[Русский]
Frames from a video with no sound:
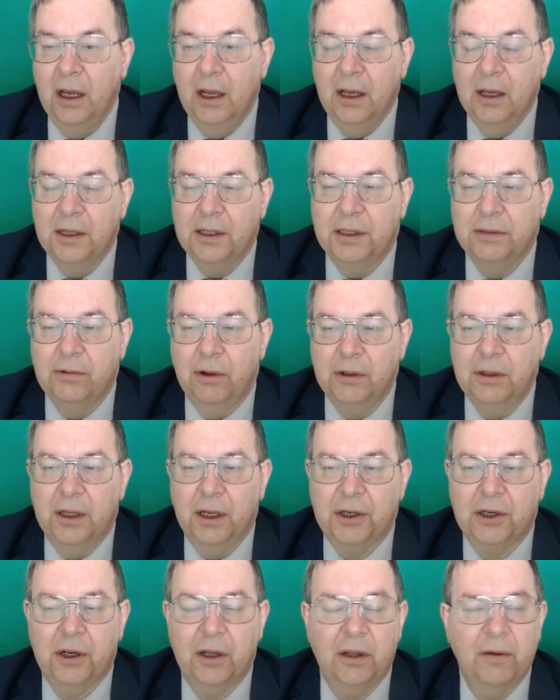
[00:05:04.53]
Слон на
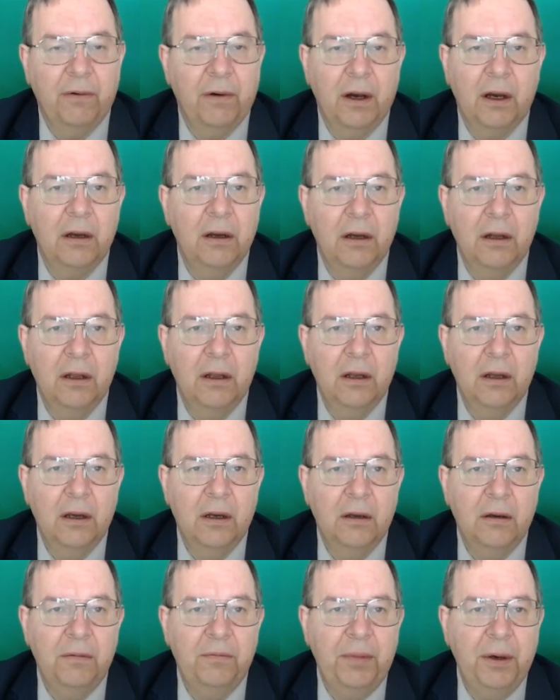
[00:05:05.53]
G2.
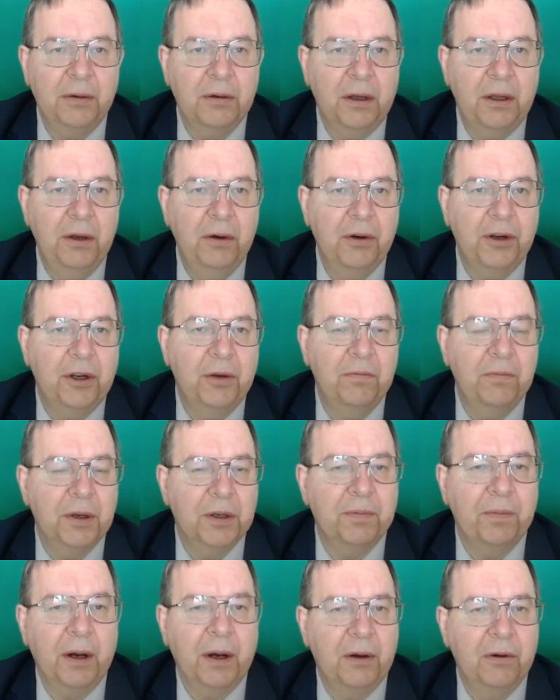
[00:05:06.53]
Белых не очень
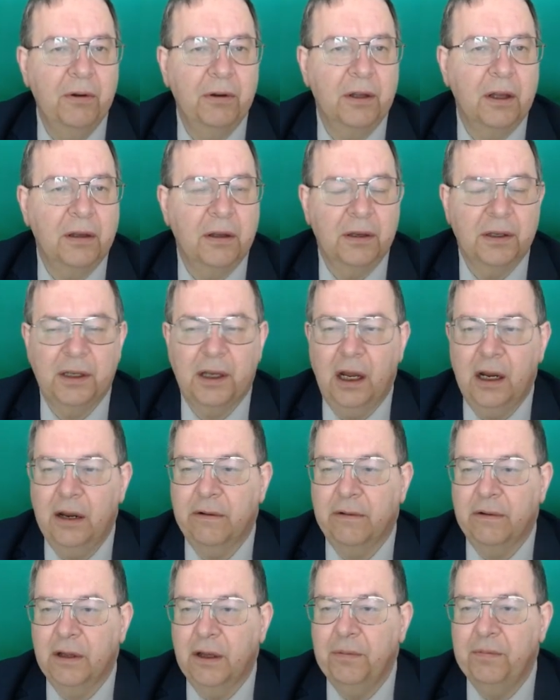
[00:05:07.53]
беспокоит эта
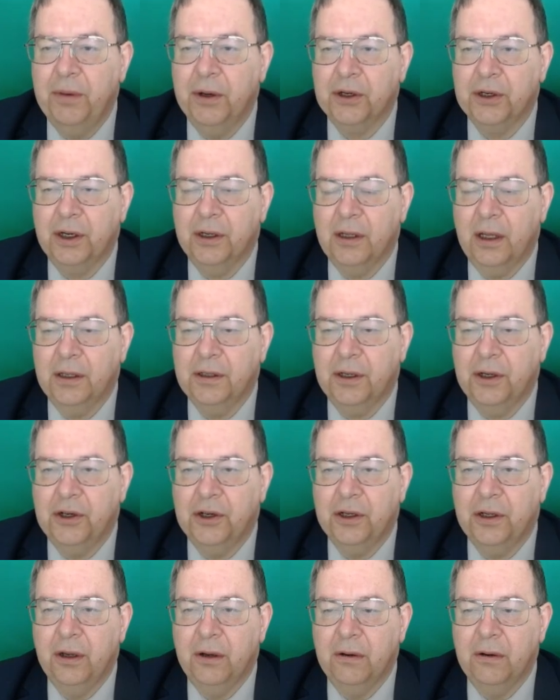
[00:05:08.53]
изолированная пешка на
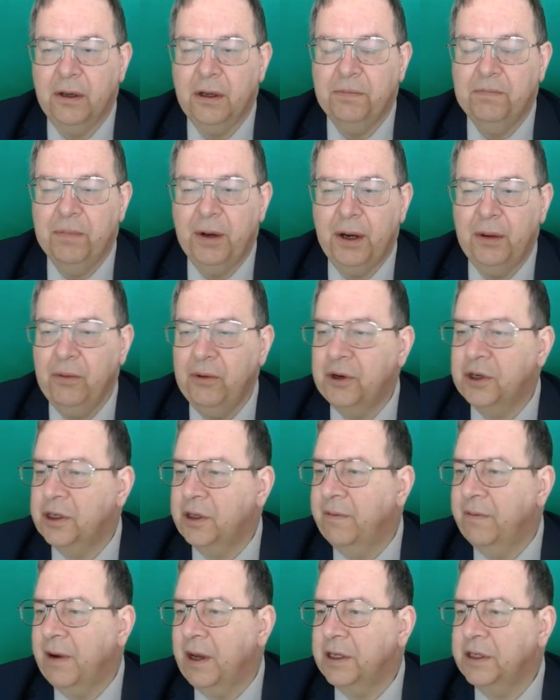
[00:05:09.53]
c4. У них преимущество
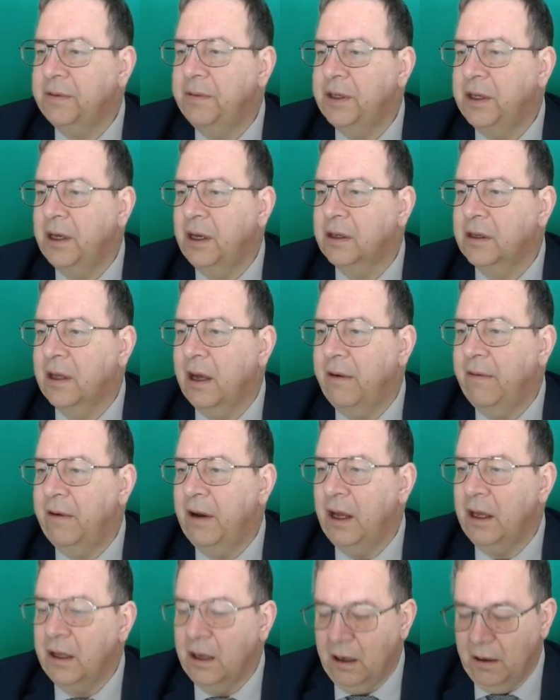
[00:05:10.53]
в развитии
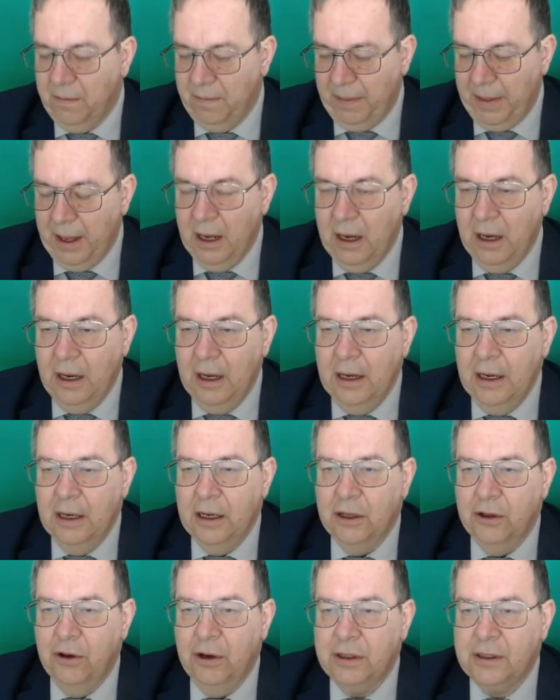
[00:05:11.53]
давления.
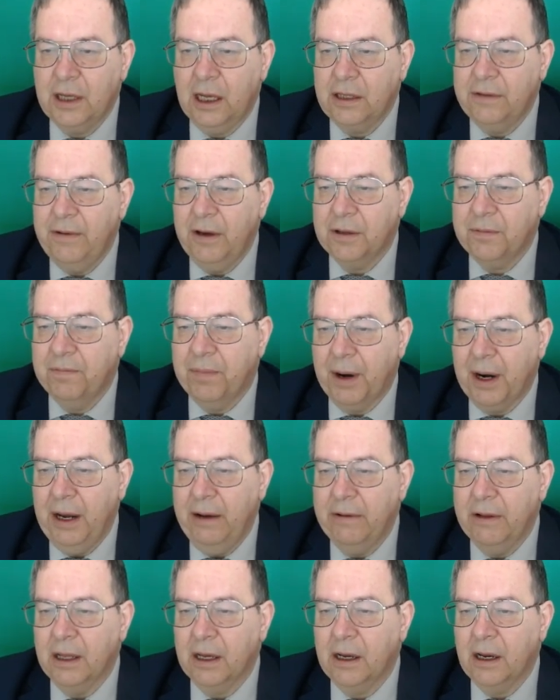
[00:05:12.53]
Но это ответ
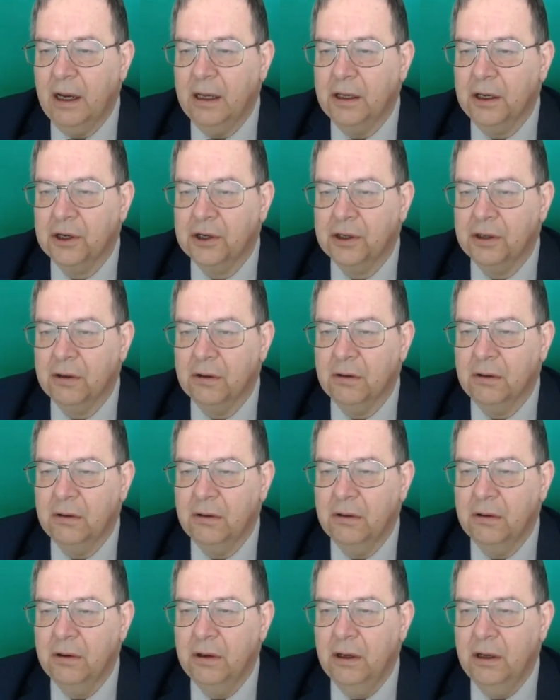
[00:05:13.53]
правильный, конечно.
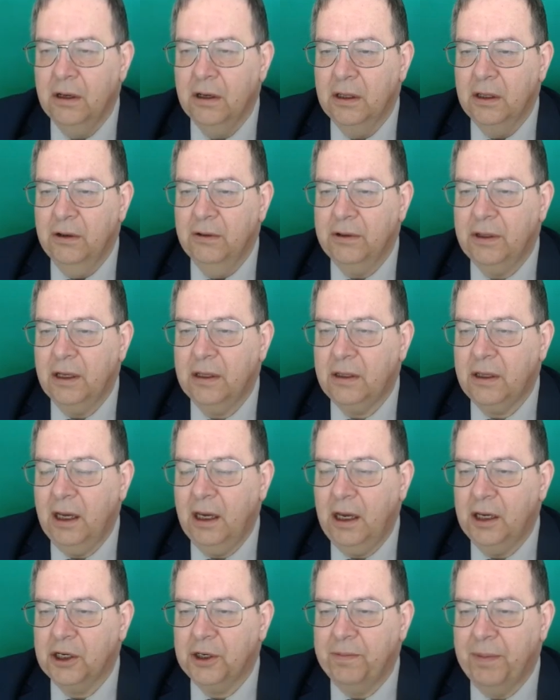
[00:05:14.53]
Но вот этот
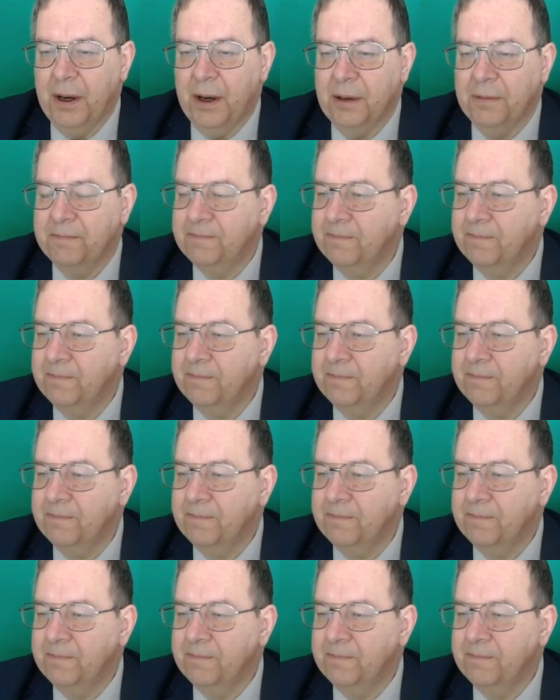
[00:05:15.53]
теншпель.